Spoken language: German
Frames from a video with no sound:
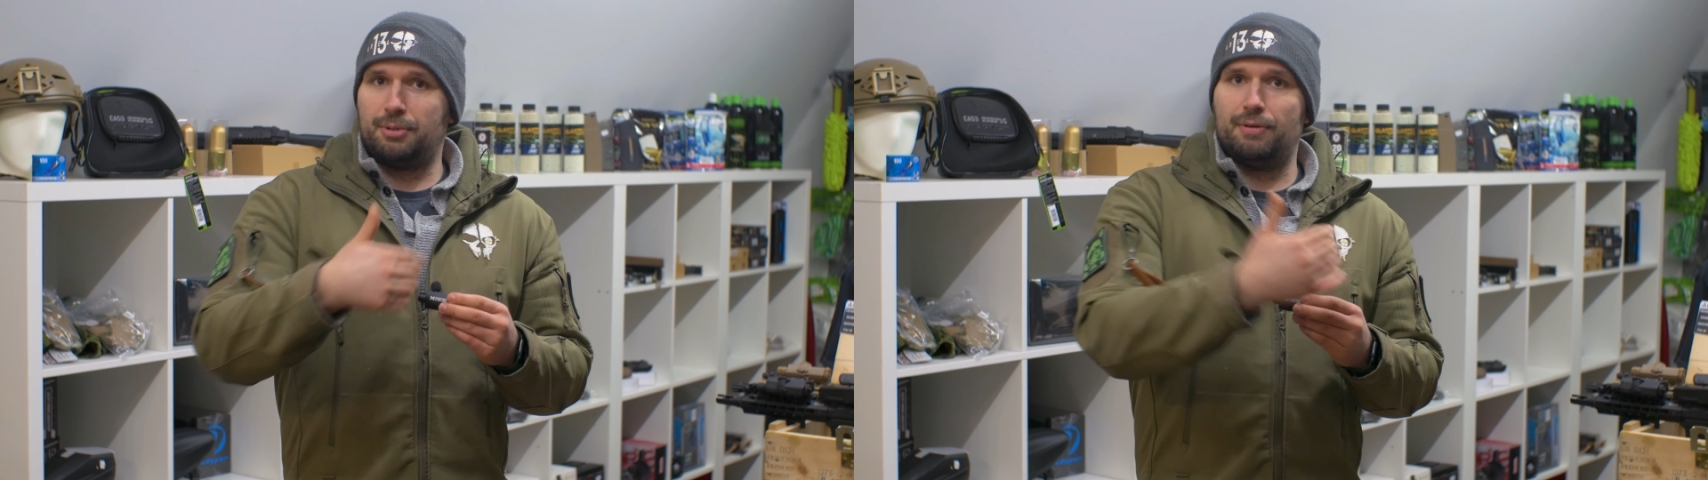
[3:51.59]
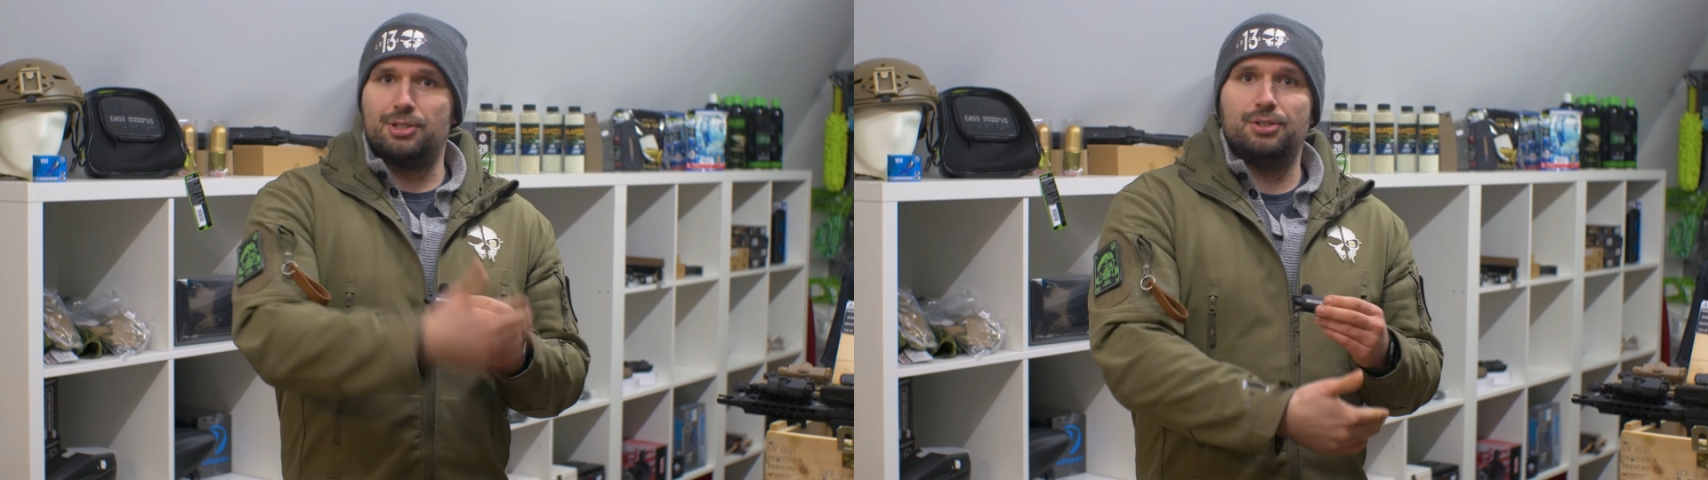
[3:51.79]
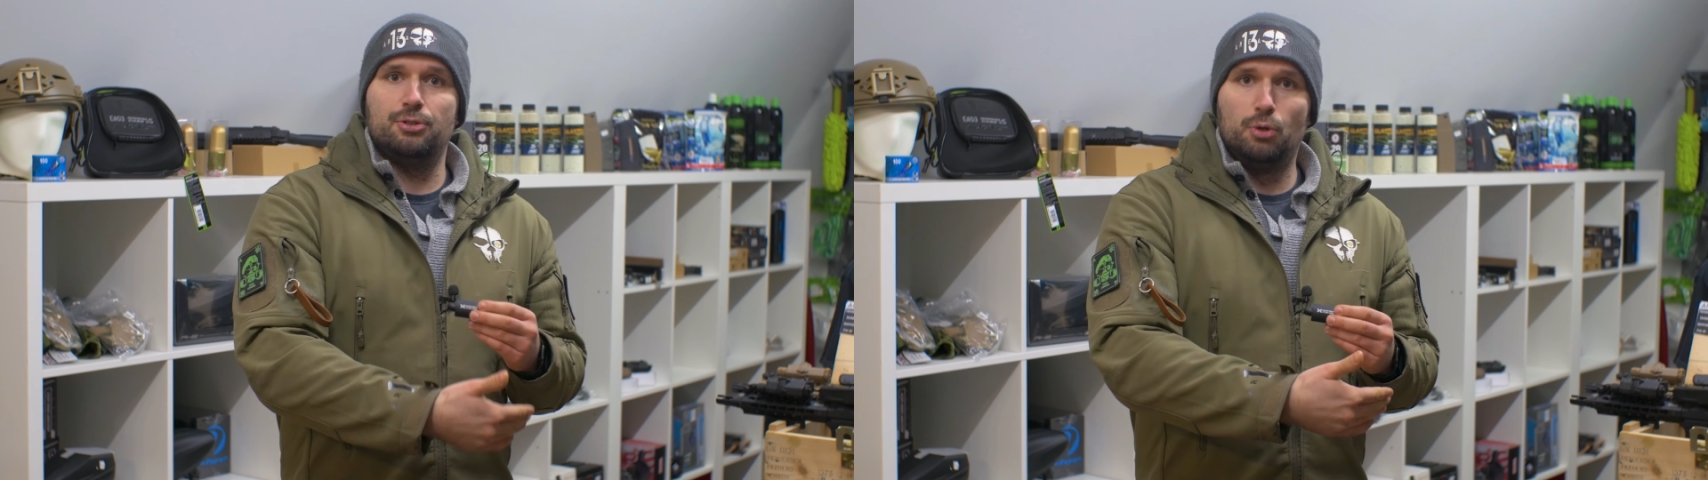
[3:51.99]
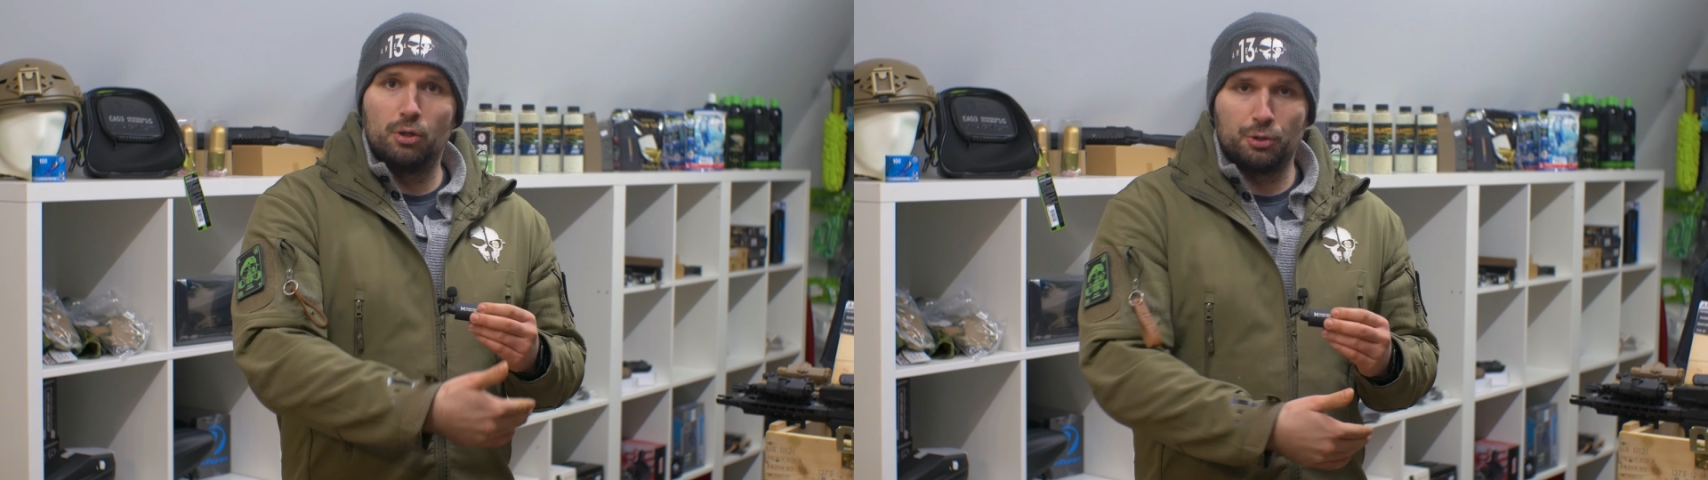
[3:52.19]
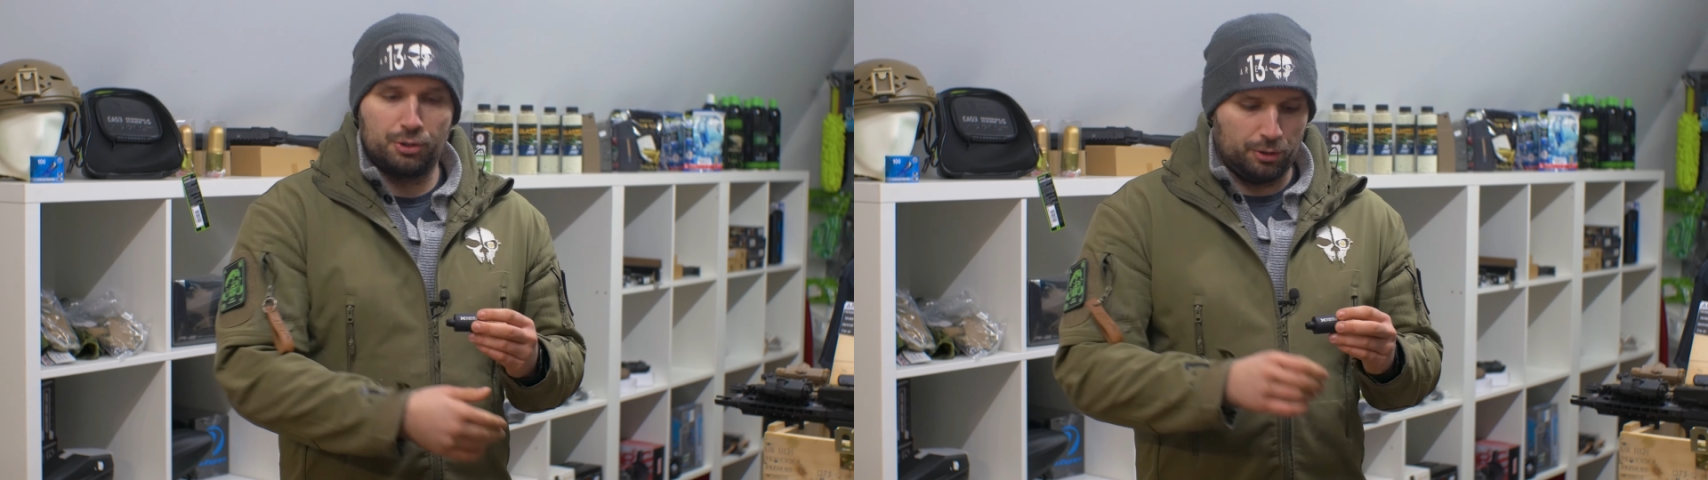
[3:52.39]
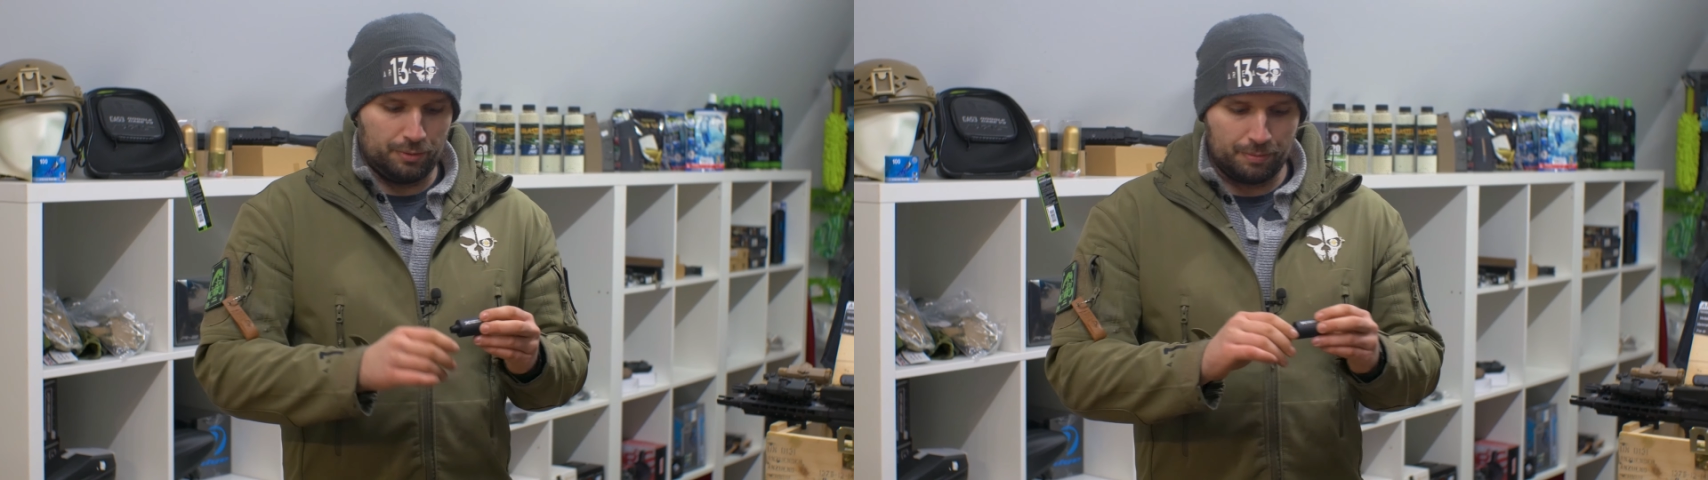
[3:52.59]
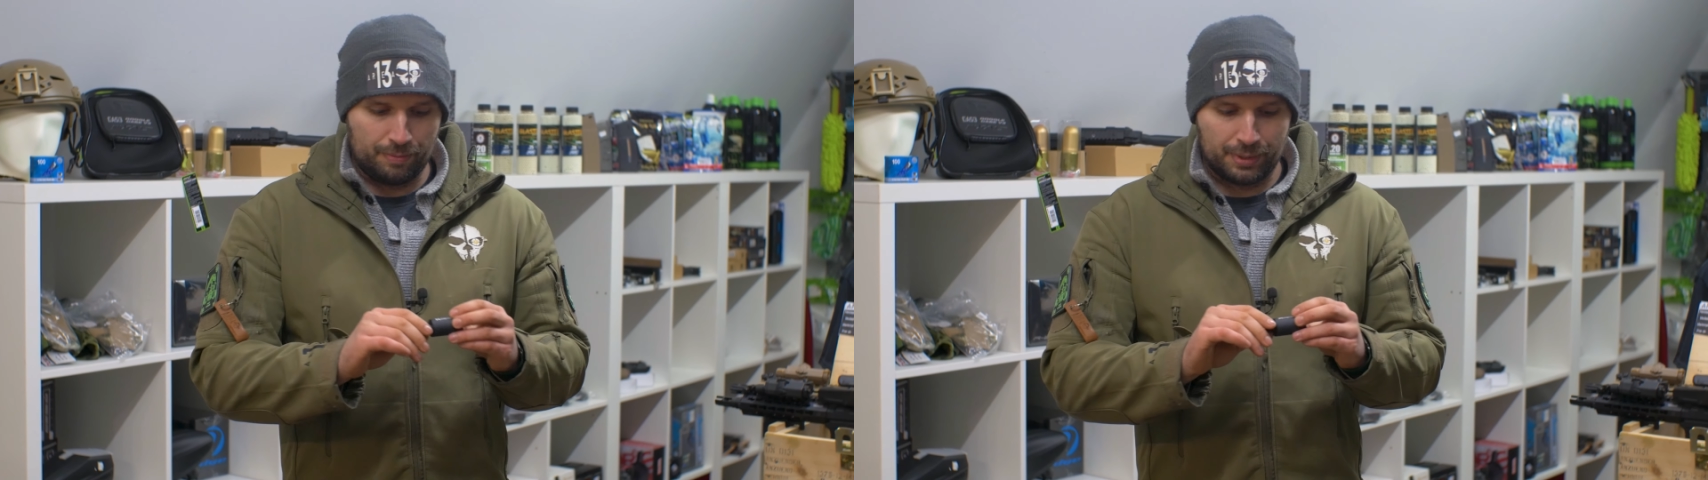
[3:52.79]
auch welche, die nur Rot können.